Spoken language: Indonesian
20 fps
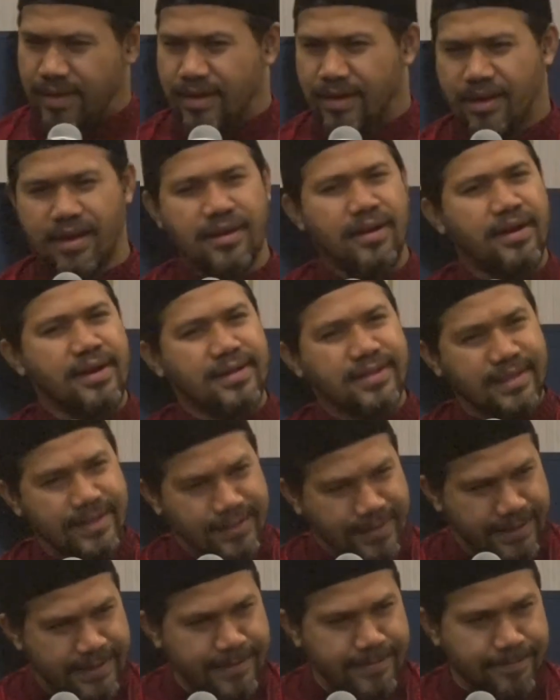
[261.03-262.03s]
Gandaria
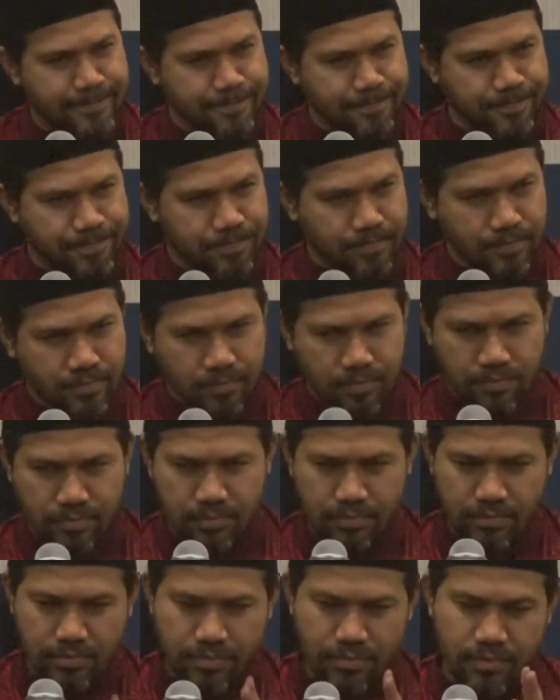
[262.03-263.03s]
City.
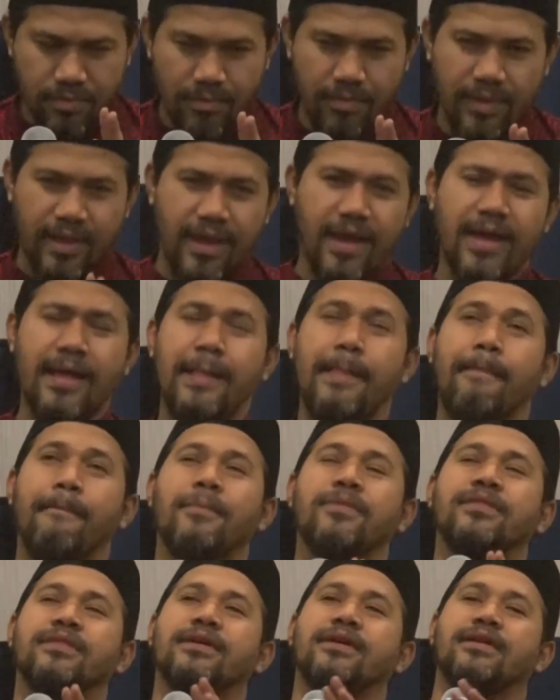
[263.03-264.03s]
Ya,
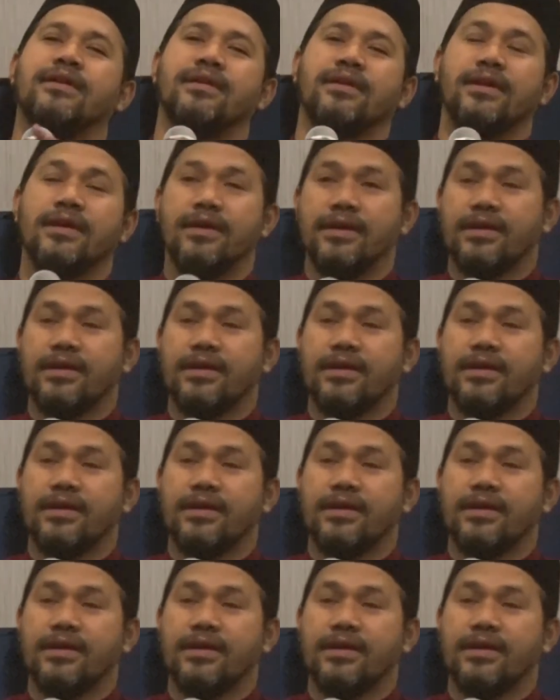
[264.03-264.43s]
punten.